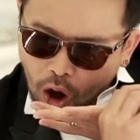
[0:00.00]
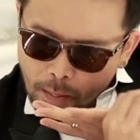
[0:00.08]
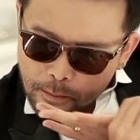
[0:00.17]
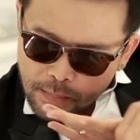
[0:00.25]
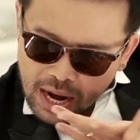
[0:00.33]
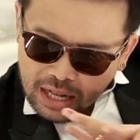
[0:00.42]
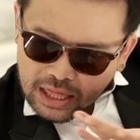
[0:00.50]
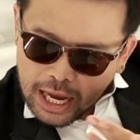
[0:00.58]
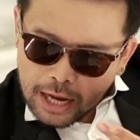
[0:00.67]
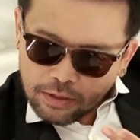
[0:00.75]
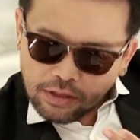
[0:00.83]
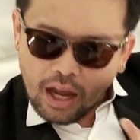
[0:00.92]
คอมเมนเต
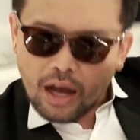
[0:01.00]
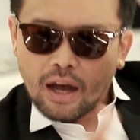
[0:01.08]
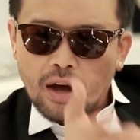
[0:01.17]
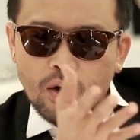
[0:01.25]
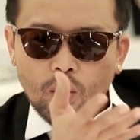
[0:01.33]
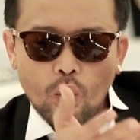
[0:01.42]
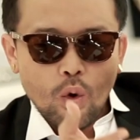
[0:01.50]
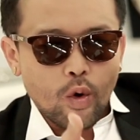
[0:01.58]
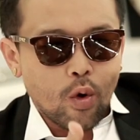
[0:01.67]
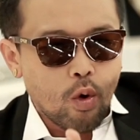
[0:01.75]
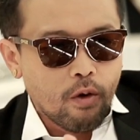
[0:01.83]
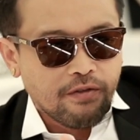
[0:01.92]
เตอร์ กู
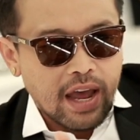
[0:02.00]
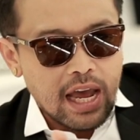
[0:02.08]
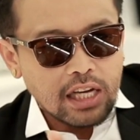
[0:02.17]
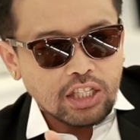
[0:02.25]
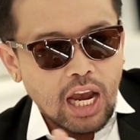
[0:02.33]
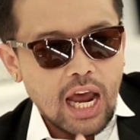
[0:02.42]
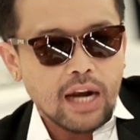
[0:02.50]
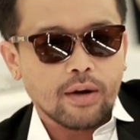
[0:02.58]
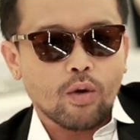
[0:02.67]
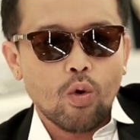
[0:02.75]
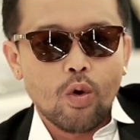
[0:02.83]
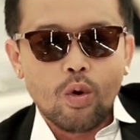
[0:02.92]
รูแฟชั่น
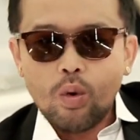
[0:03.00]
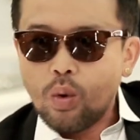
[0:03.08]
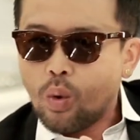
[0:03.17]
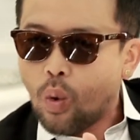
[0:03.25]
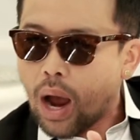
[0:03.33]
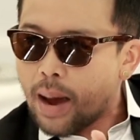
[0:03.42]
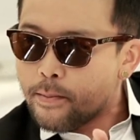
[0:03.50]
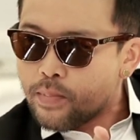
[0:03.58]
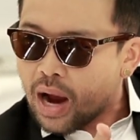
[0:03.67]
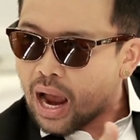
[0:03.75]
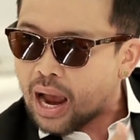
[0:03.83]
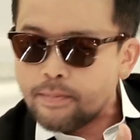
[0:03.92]
กูรูความ
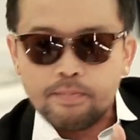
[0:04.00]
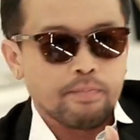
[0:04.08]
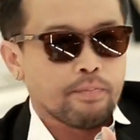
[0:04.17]
งาม